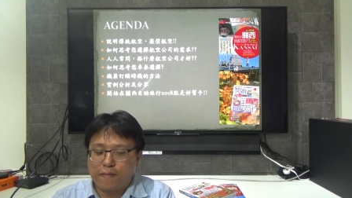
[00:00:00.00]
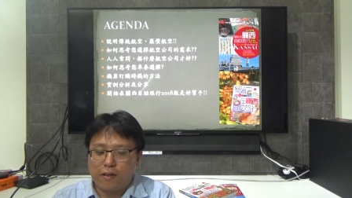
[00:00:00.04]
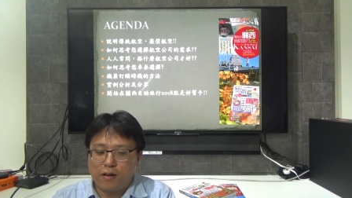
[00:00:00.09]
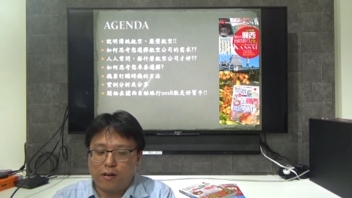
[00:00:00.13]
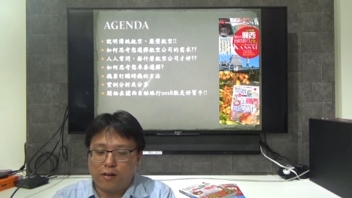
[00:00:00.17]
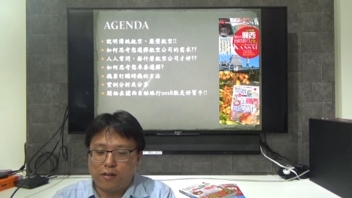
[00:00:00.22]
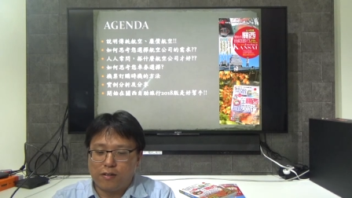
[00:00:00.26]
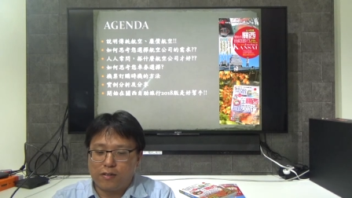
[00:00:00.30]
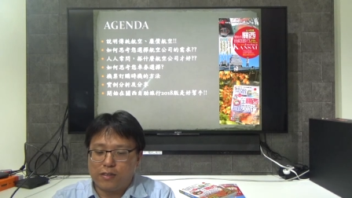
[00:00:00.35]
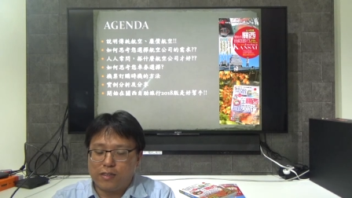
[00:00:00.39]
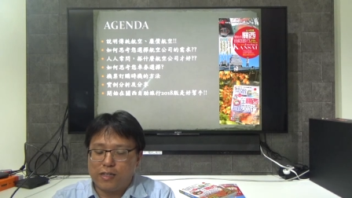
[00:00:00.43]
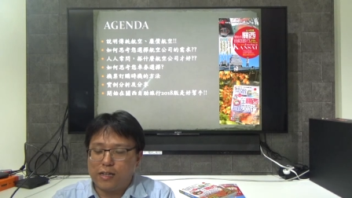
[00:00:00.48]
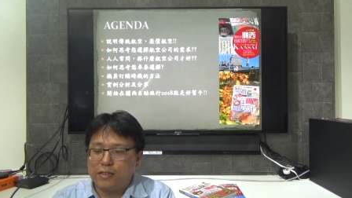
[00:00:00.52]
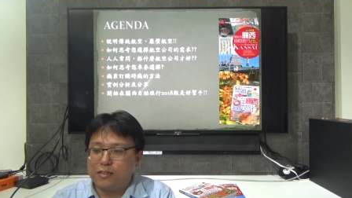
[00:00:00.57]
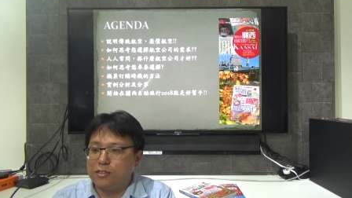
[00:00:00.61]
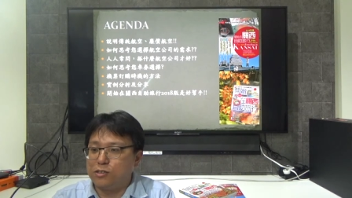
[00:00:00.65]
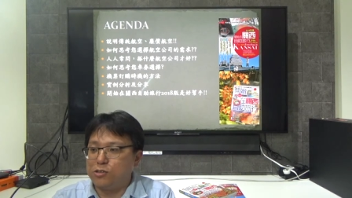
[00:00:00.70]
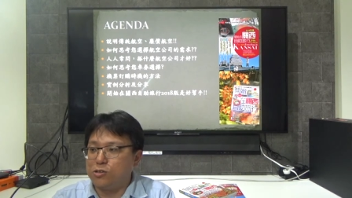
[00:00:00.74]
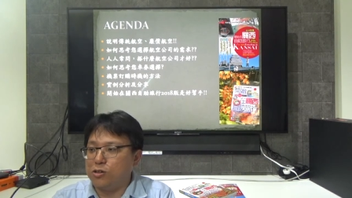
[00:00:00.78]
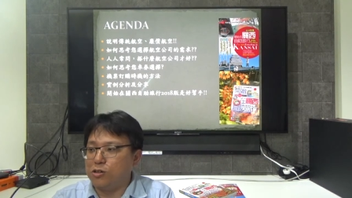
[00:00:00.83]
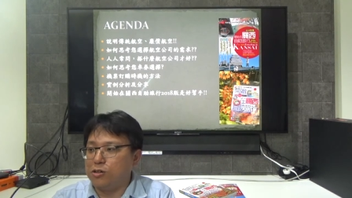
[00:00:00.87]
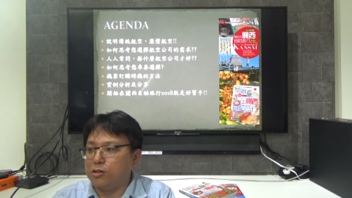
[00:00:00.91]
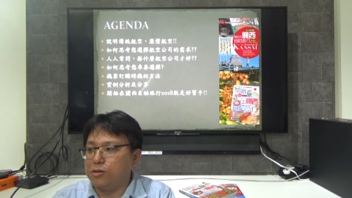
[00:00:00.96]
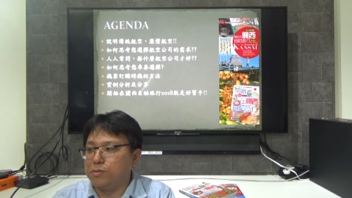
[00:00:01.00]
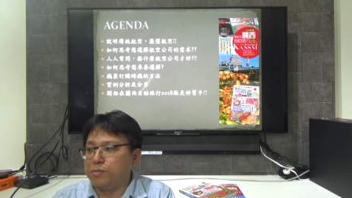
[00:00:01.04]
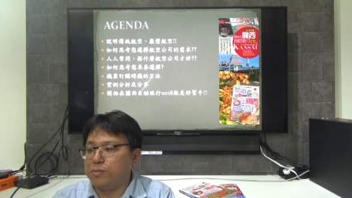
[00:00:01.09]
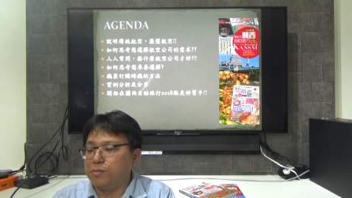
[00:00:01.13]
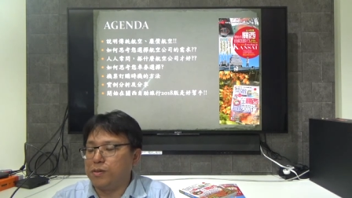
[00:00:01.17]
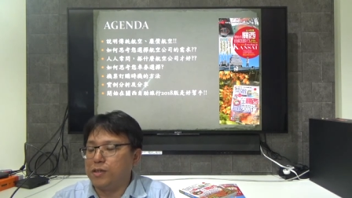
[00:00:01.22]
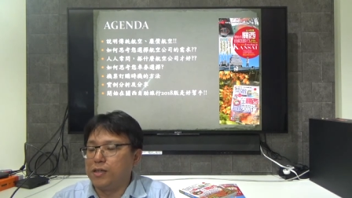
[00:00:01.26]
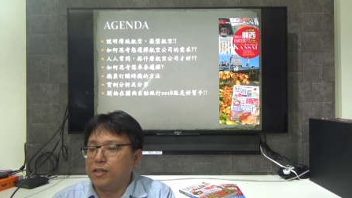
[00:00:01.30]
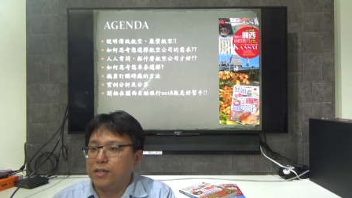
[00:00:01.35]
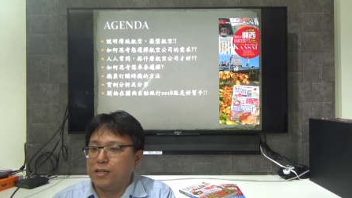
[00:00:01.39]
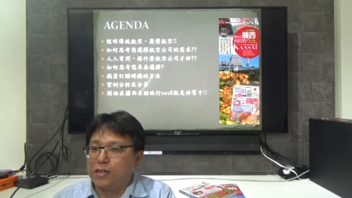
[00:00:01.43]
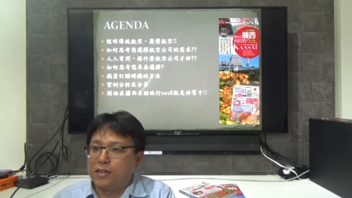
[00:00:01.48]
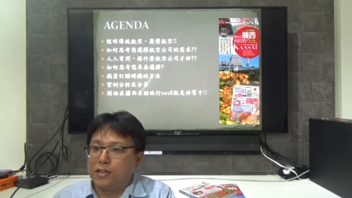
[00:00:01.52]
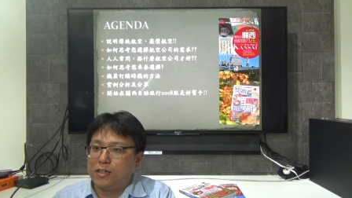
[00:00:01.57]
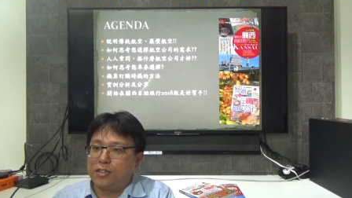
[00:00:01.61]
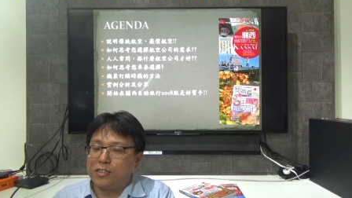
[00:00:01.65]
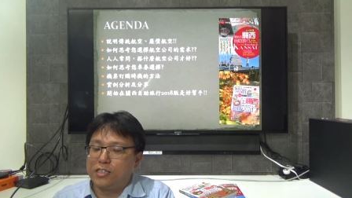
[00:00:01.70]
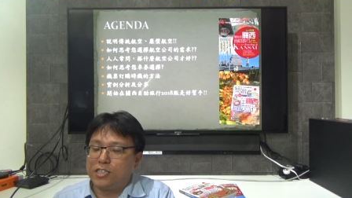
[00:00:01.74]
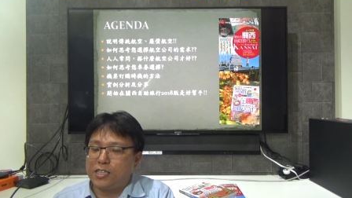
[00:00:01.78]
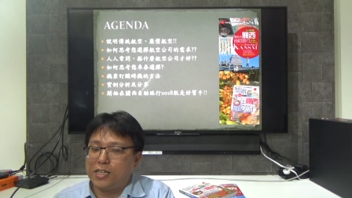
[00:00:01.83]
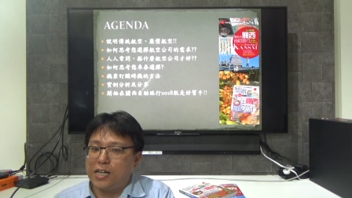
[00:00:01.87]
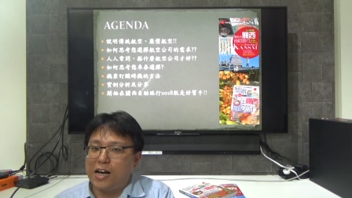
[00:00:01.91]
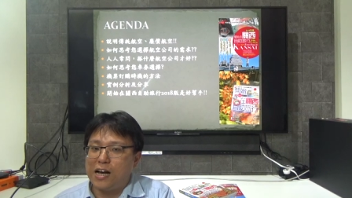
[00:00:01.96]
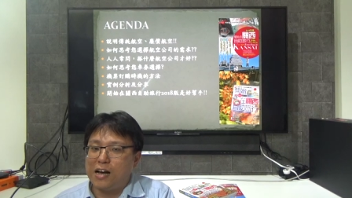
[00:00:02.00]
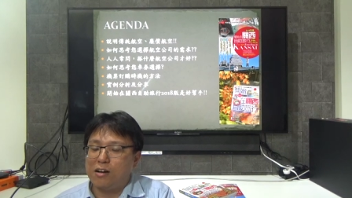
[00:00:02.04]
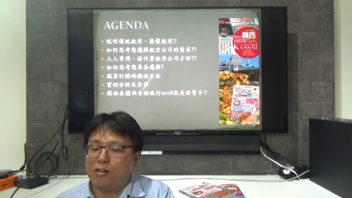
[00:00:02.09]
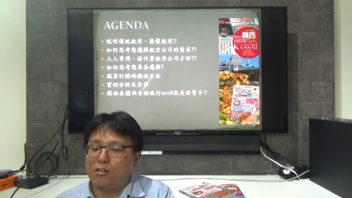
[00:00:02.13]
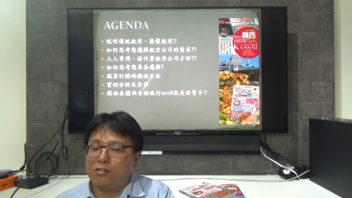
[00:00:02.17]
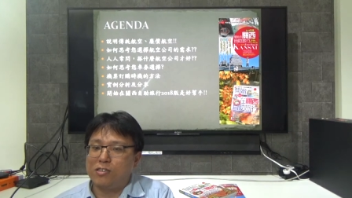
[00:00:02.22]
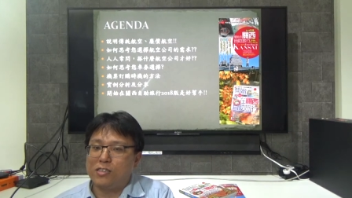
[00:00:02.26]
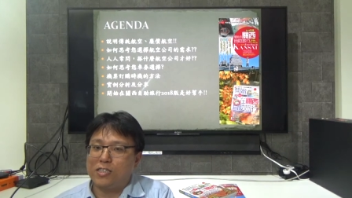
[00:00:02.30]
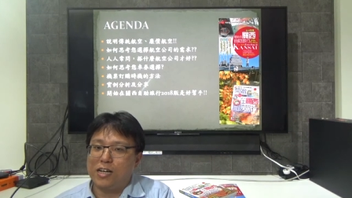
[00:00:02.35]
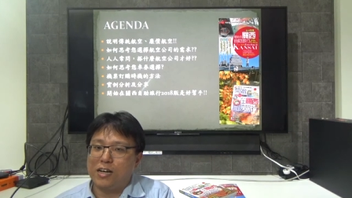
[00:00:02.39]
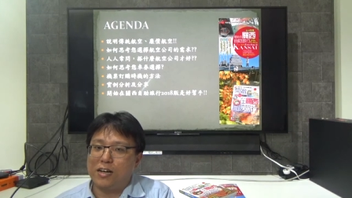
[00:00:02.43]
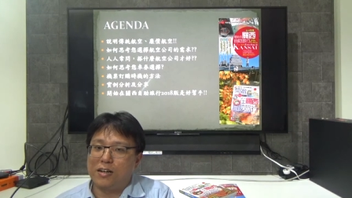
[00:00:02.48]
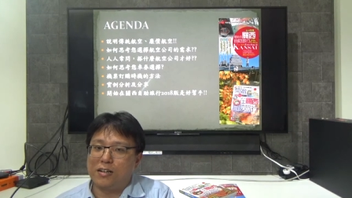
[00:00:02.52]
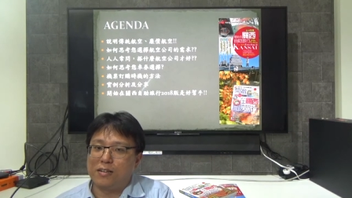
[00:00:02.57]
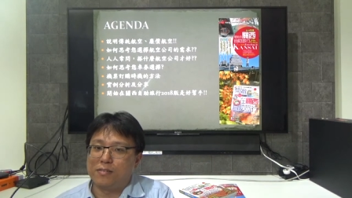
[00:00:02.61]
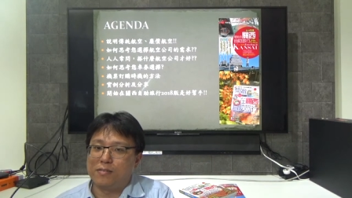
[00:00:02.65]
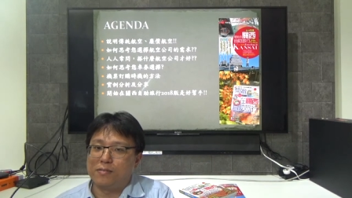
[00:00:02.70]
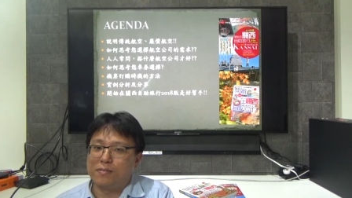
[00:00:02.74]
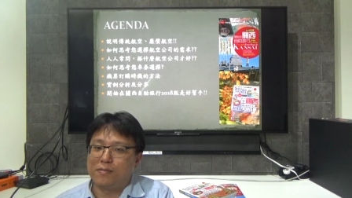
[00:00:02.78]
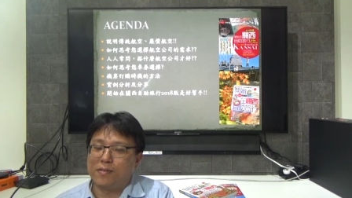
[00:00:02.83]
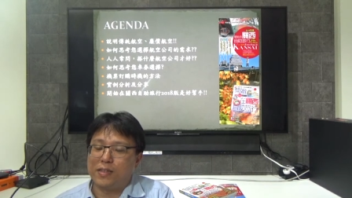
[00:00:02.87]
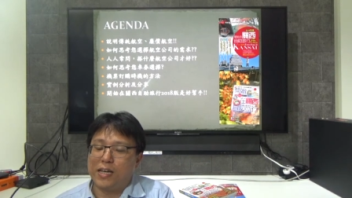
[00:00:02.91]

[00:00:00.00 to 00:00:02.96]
哦，像你说，以其他航空像